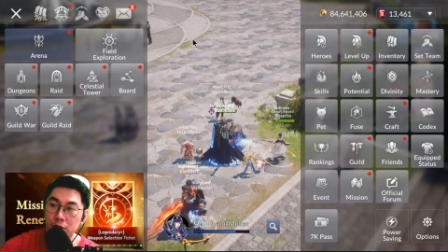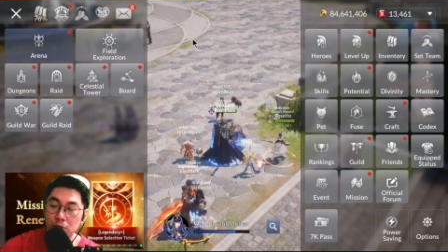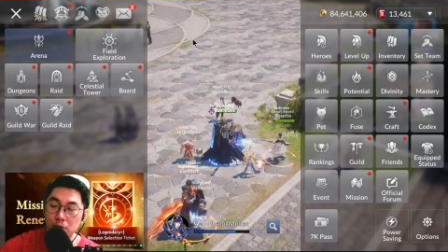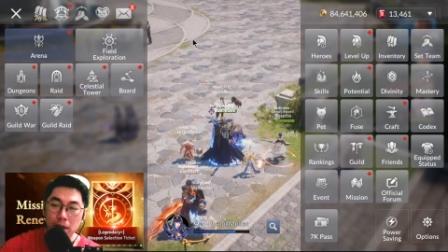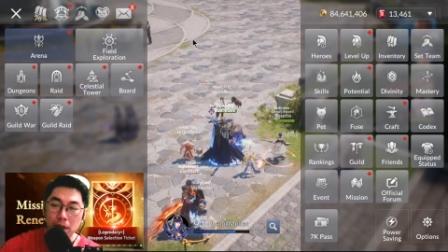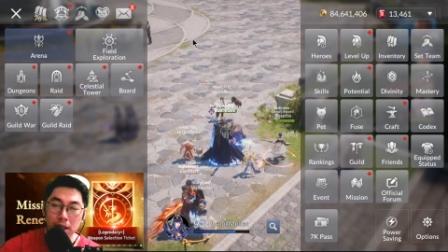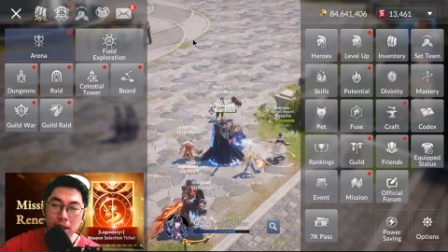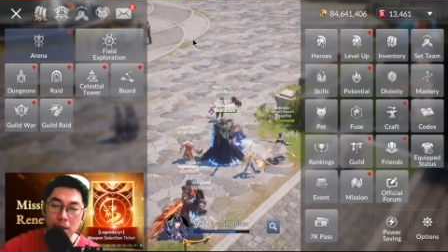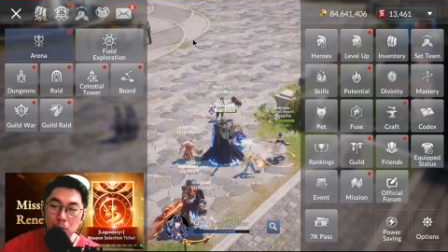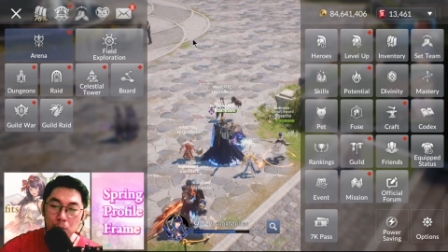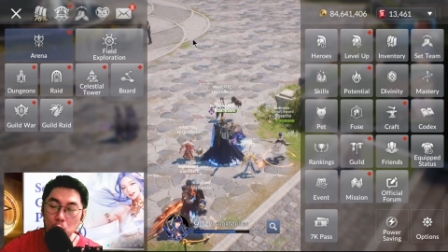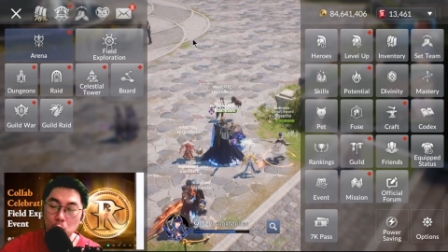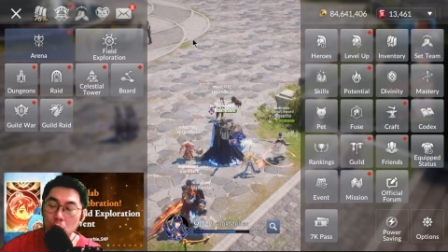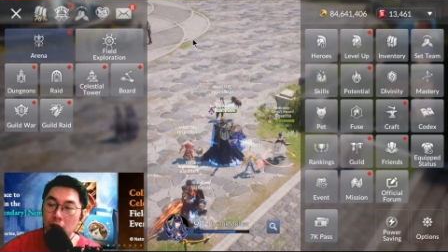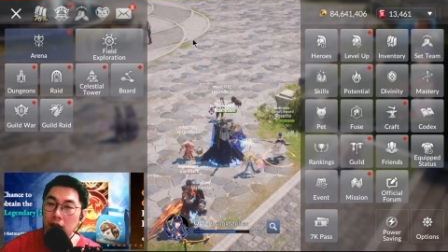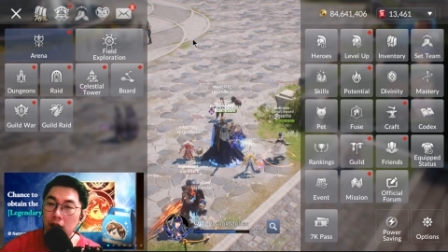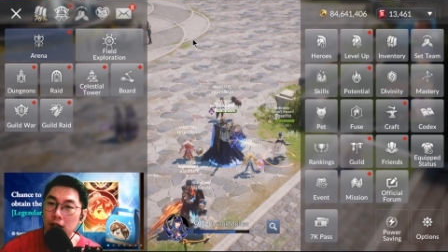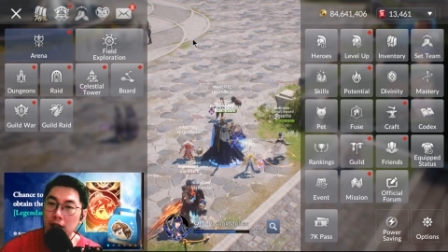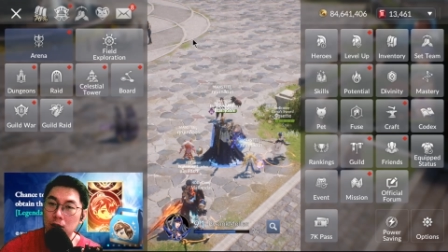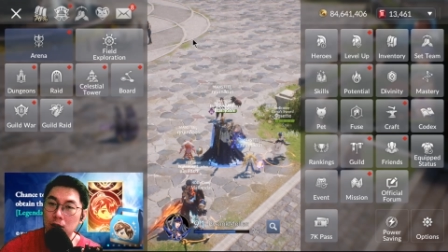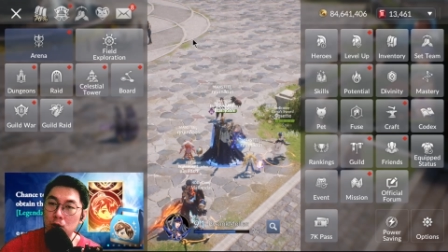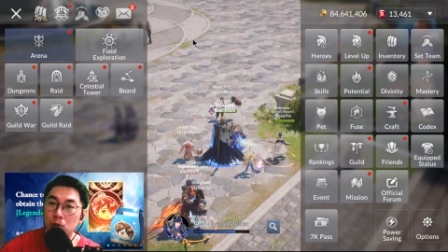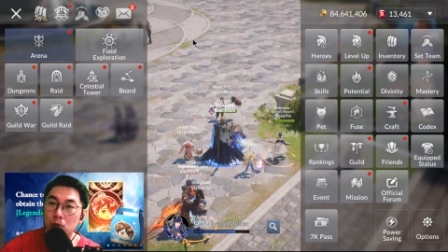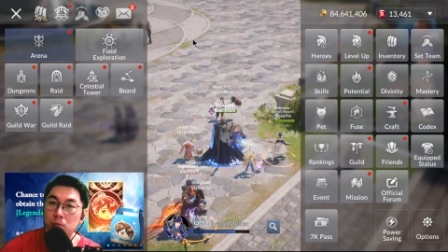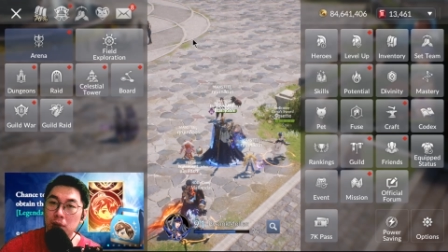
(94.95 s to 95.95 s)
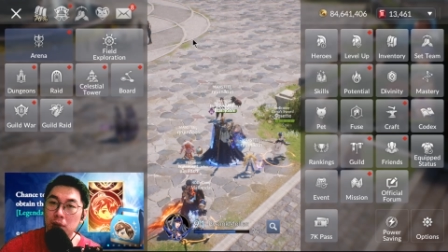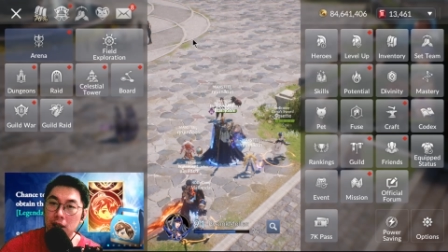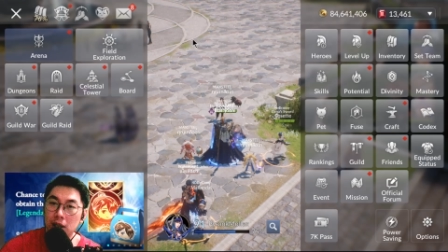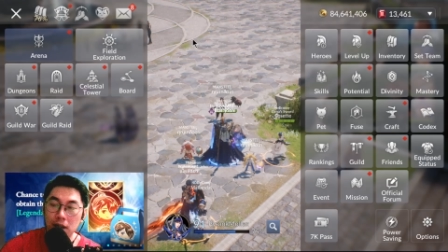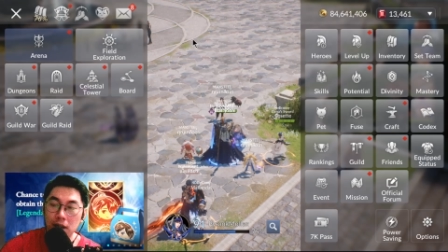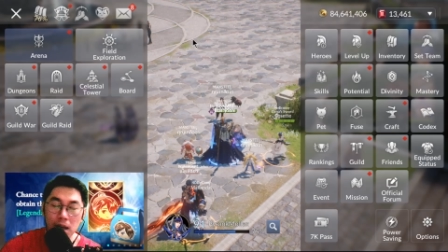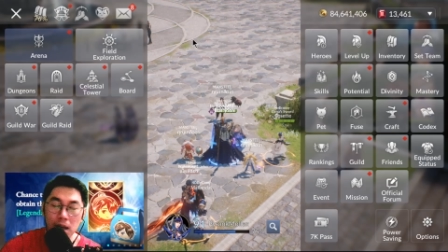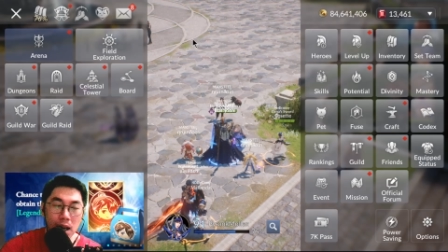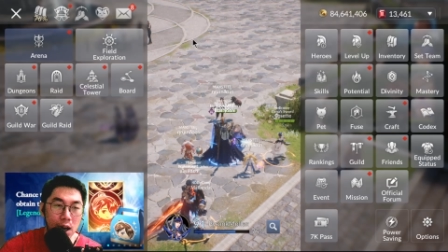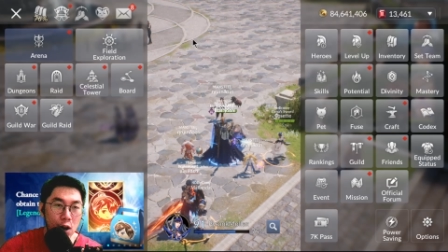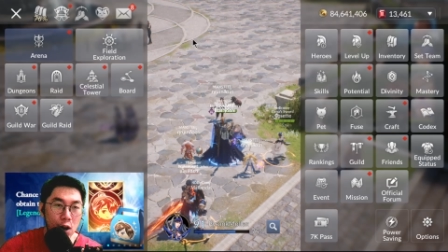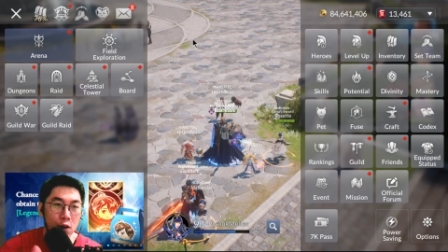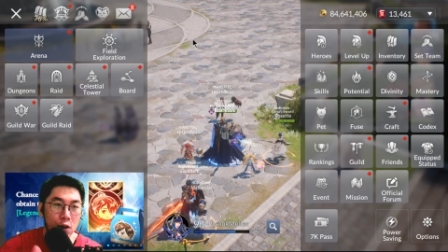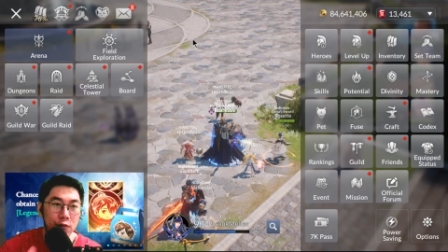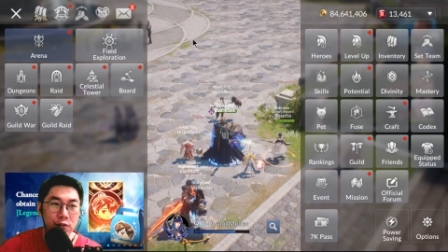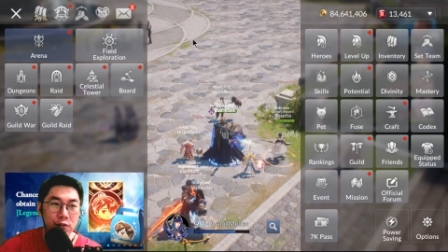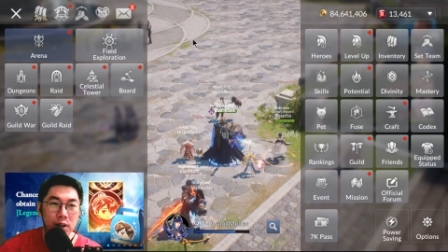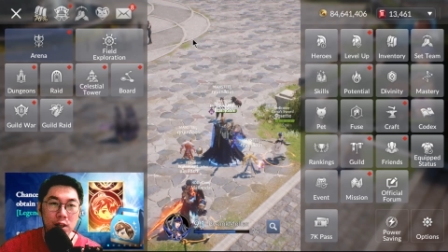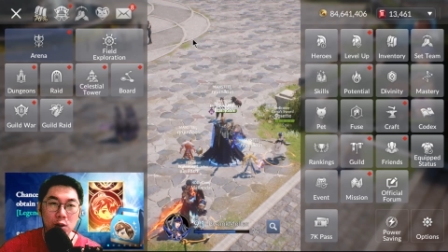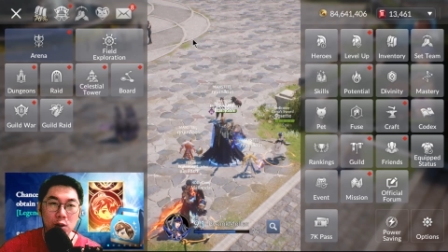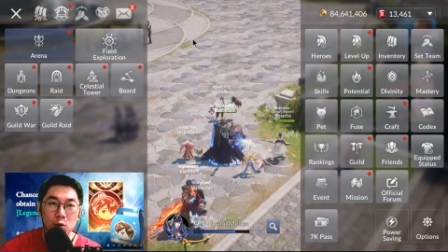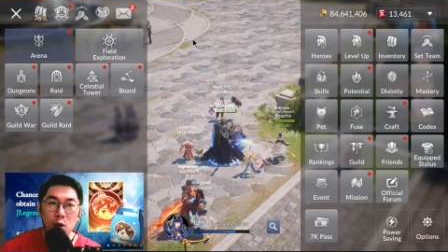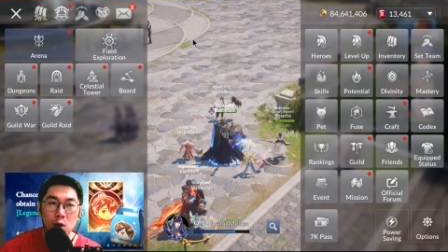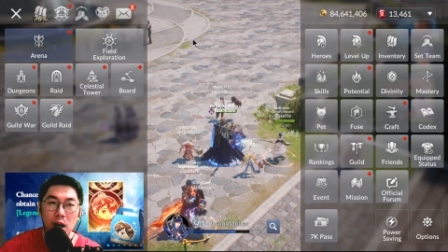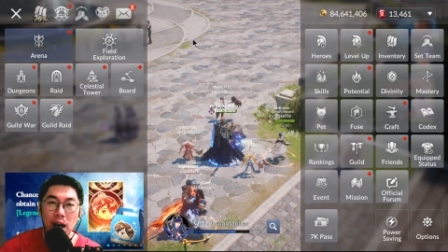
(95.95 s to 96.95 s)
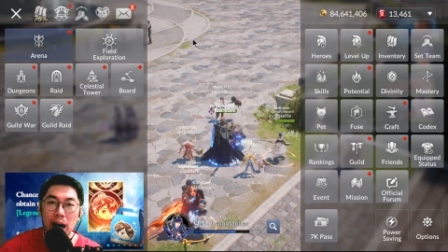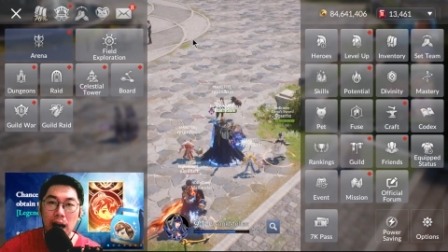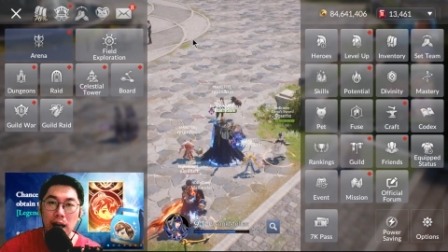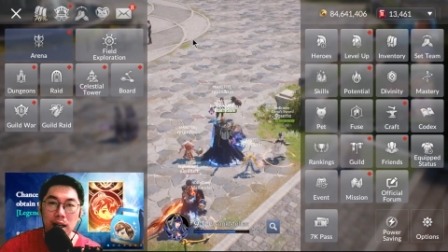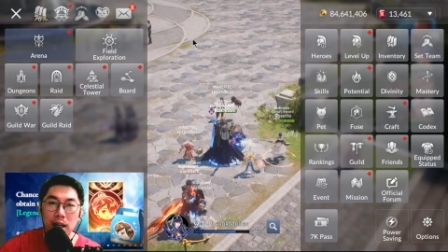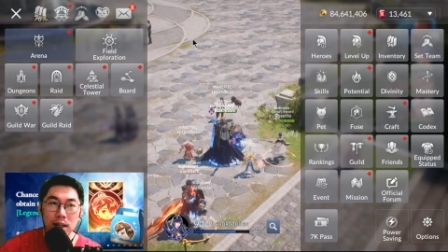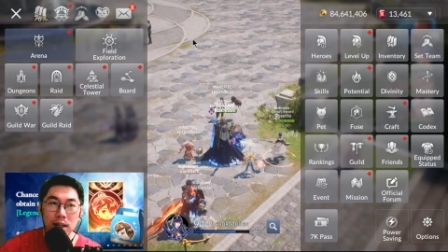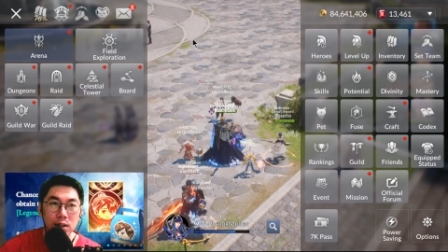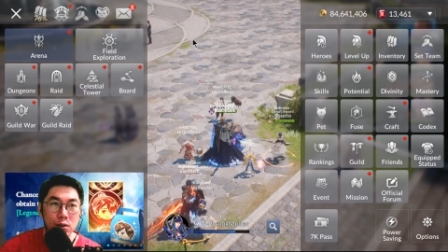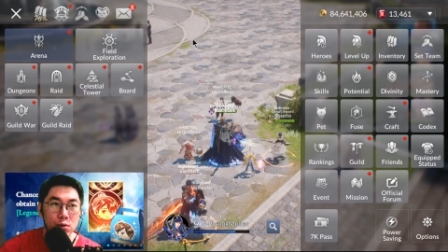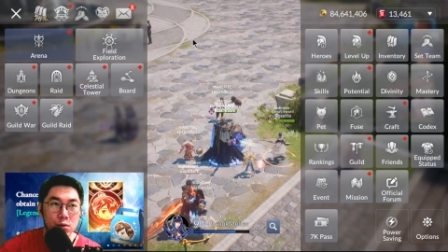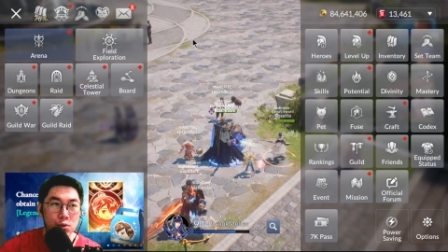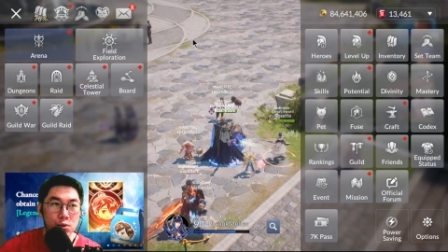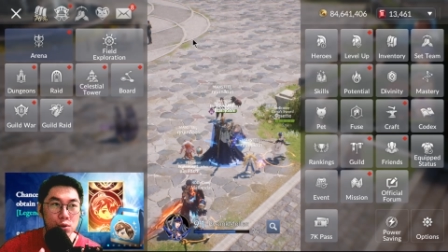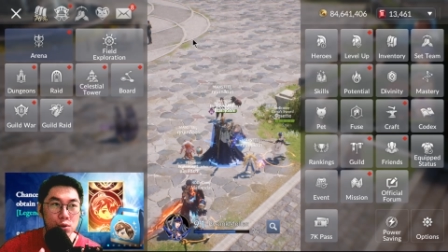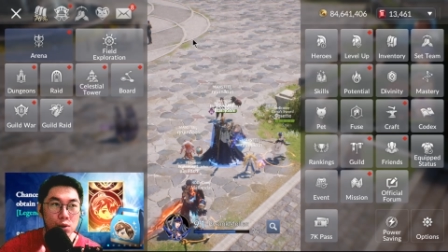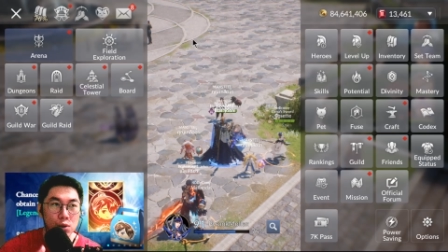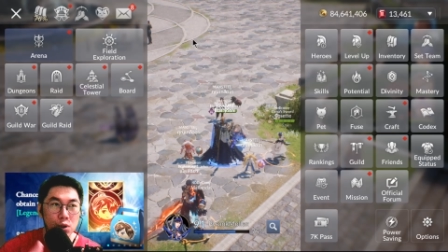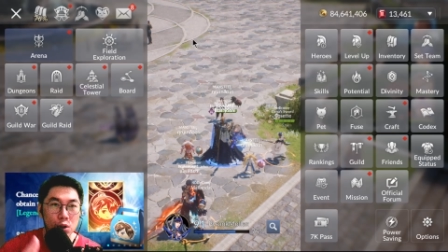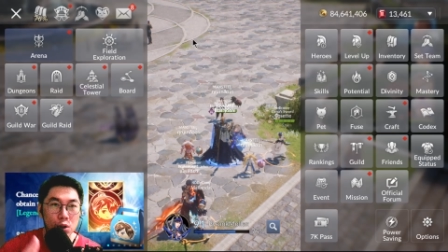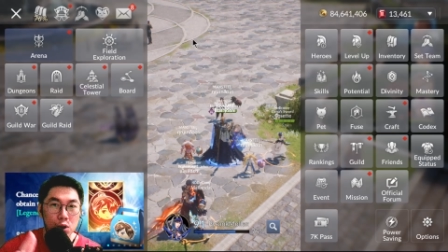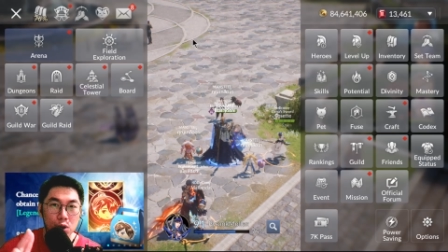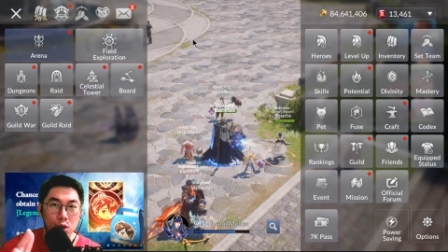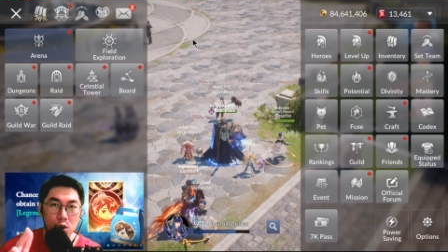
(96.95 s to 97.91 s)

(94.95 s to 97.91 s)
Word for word: cuman ya boleh dihitung piti lah offred dua kali terus